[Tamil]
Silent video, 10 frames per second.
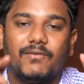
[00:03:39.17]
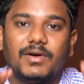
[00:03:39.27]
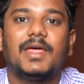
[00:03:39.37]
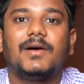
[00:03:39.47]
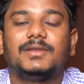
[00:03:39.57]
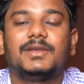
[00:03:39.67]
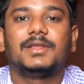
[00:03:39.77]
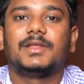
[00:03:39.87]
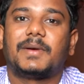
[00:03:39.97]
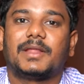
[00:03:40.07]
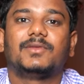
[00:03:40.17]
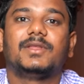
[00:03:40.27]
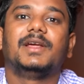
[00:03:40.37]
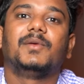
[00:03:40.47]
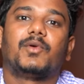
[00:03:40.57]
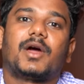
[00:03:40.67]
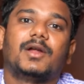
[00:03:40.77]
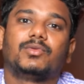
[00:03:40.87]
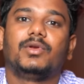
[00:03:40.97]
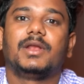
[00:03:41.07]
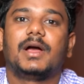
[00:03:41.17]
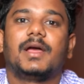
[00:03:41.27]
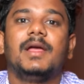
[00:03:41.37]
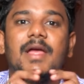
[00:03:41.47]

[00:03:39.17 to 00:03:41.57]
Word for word: அவங்க தான் வந்துட்டு இந்த படத்தை வந்து எடுக்க போகிறாங்கன்னு சொல்லியிருக்காங்க